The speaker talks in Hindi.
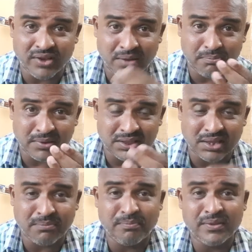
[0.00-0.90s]
फैप
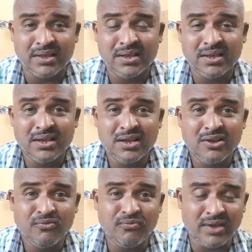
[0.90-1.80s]
मतलब
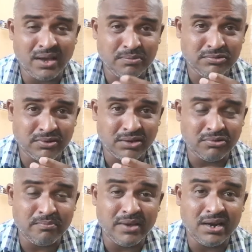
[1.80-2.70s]
फैप जो है
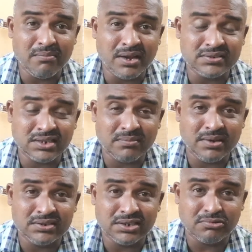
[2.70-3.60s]
वो मेल मास्टर
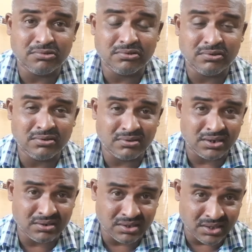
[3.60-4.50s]
बेचन को
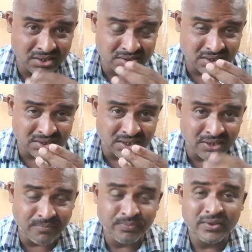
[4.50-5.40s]
दर्शाता है